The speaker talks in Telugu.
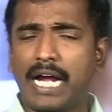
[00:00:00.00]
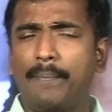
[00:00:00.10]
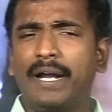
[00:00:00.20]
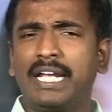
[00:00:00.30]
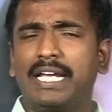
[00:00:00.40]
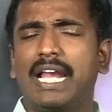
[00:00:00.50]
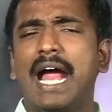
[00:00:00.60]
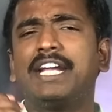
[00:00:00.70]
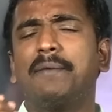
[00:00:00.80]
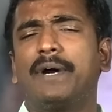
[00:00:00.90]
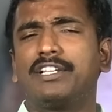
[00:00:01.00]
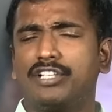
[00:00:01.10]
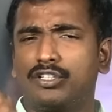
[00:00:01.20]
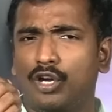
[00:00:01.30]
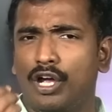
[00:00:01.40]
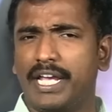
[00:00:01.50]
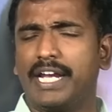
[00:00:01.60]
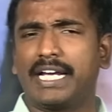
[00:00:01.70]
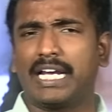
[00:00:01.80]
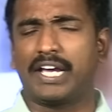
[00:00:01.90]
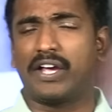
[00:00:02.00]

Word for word: కాబట్టి ఇలాంటి పరిస్థితుల్లో ఎన్నికలకి